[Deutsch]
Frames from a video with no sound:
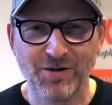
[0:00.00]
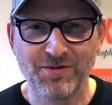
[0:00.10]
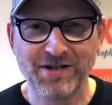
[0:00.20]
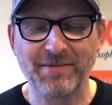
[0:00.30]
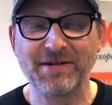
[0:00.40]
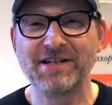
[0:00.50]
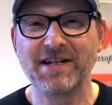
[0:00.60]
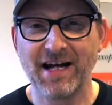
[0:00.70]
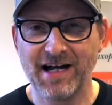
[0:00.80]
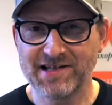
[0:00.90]
Und damit
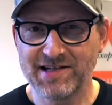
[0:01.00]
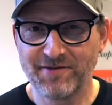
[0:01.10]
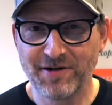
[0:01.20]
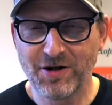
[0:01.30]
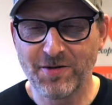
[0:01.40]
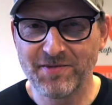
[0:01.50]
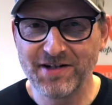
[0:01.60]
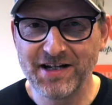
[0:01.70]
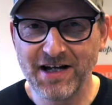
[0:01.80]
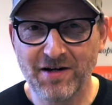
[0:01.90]
herzlich willkommen
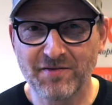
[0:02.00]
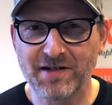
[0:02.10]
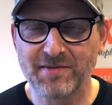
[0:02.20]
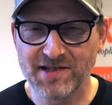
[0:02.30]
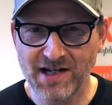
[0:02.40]
hier auf dem